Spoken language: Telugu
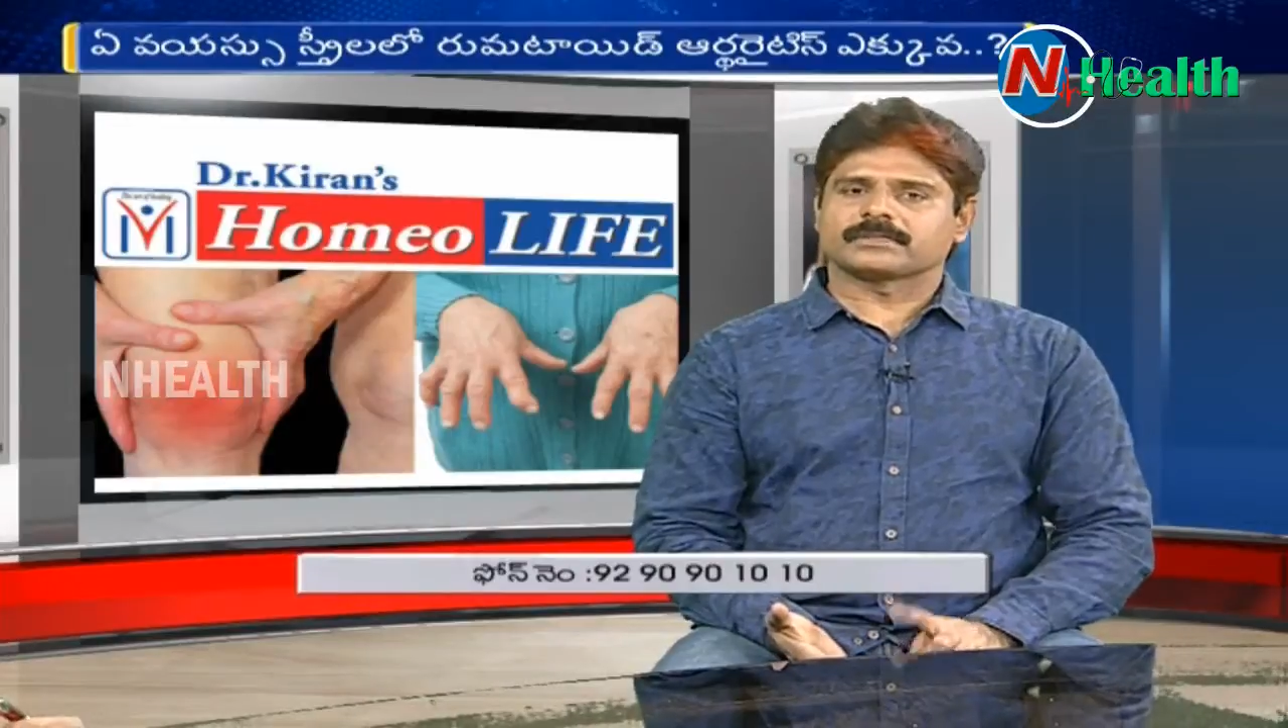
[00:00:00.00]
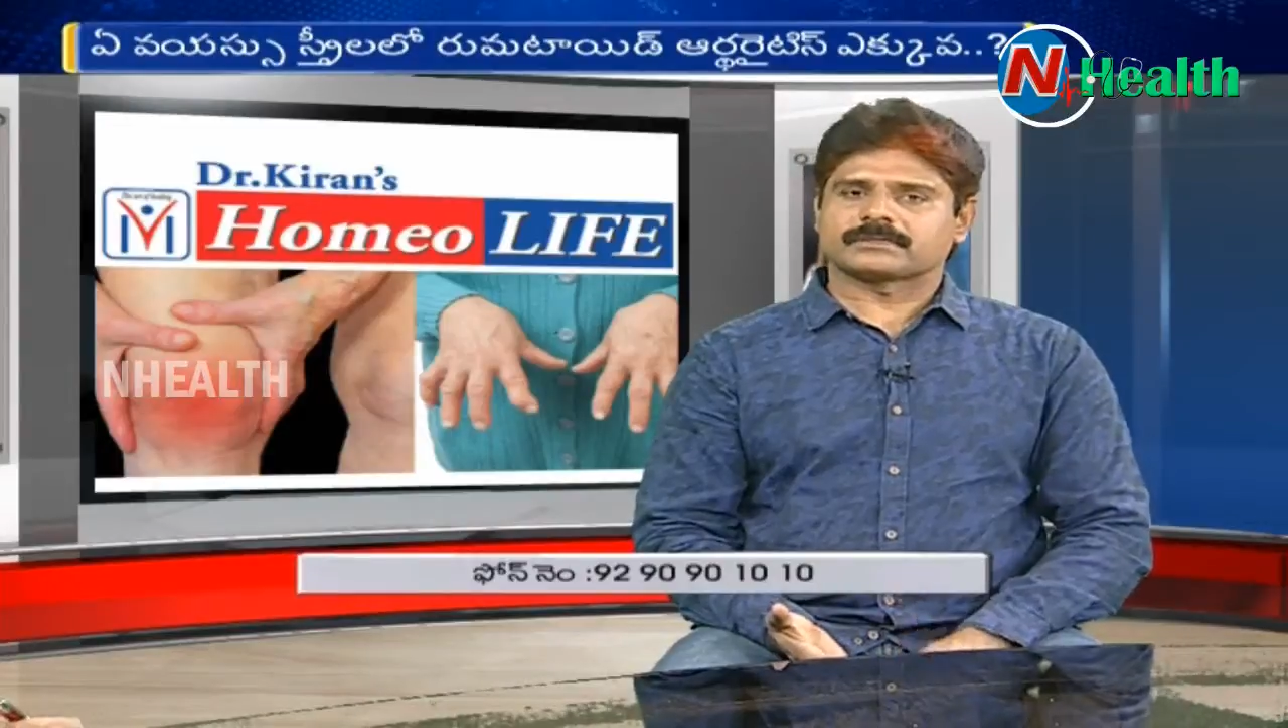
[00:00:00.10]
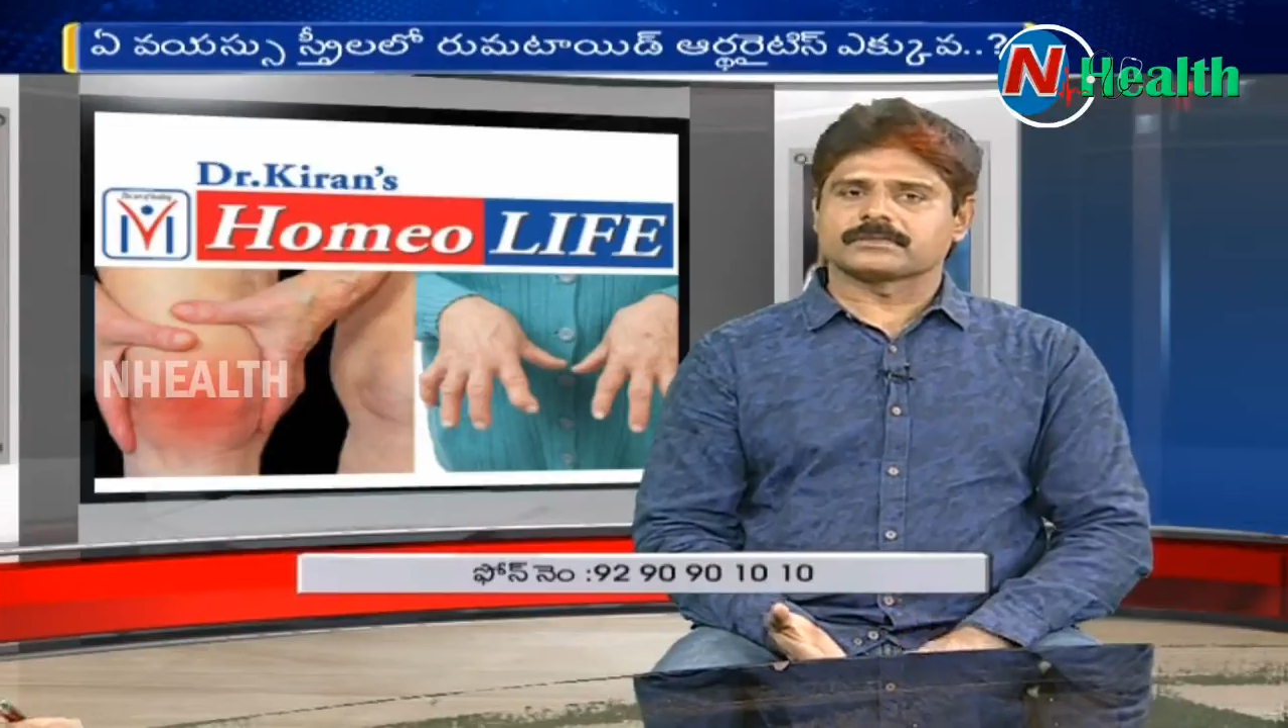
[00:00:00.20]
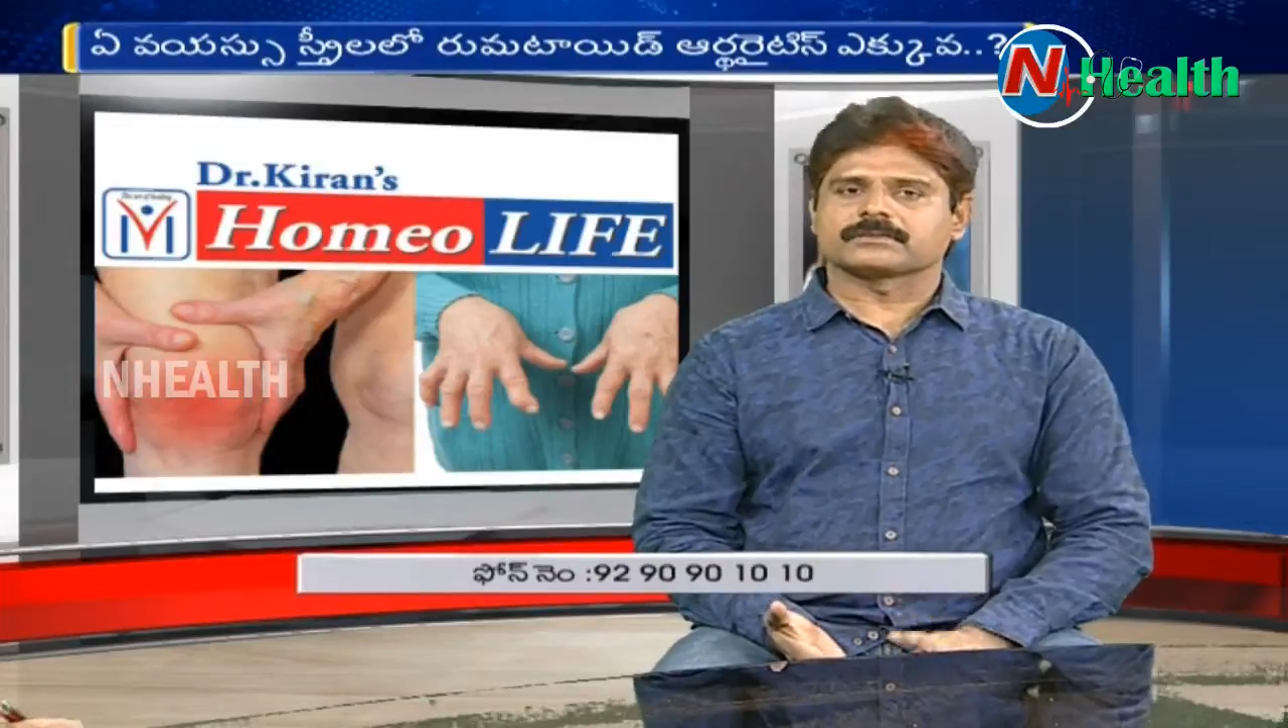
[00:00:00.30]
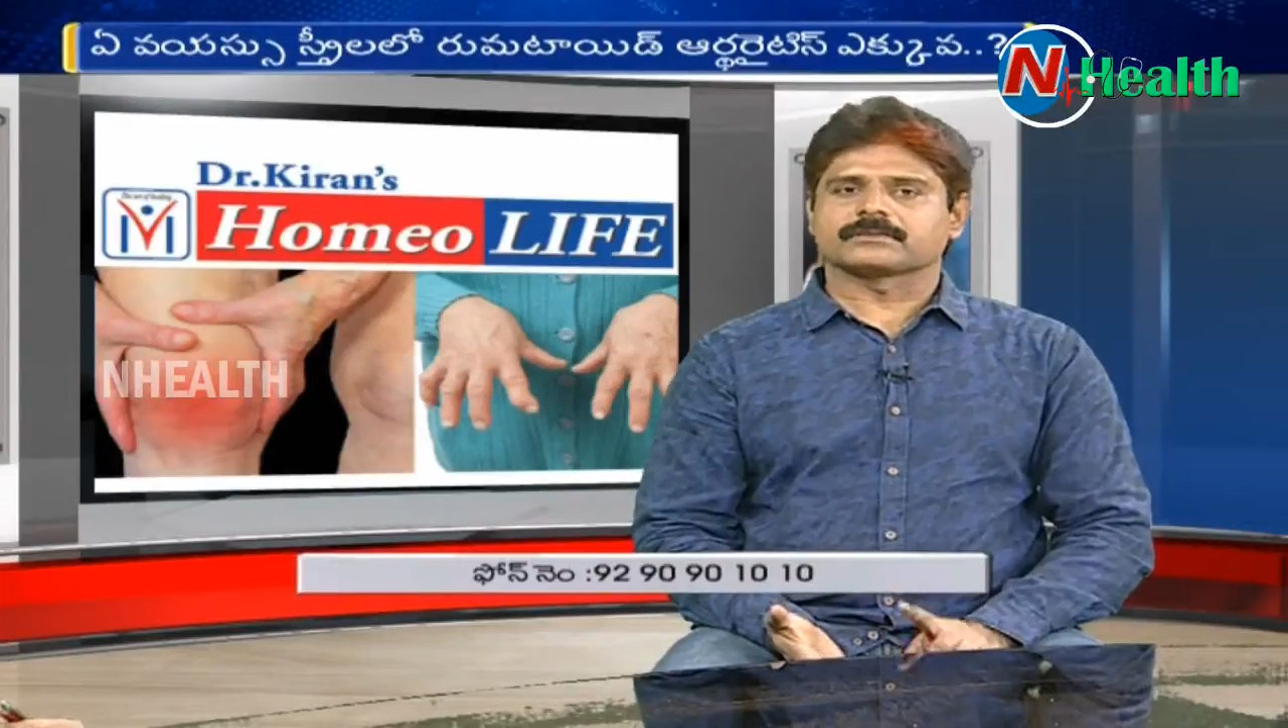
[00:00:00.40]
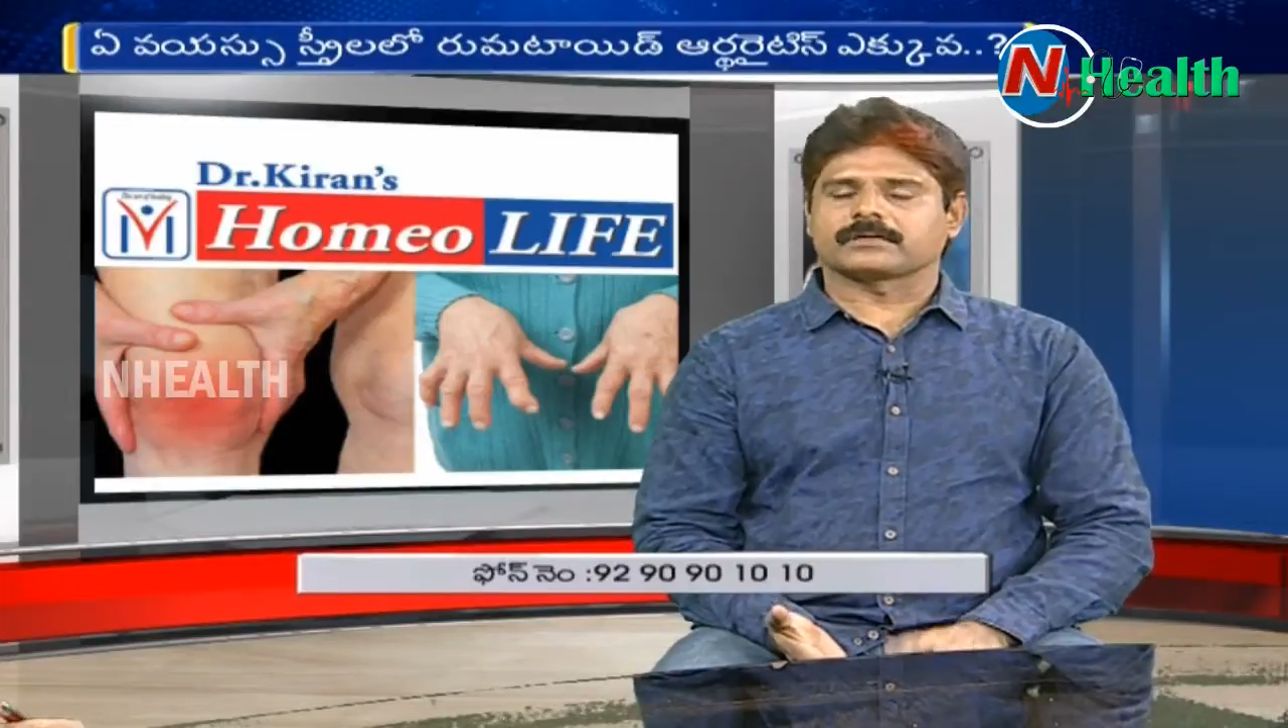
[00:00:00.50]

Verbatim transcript: మజిల్స్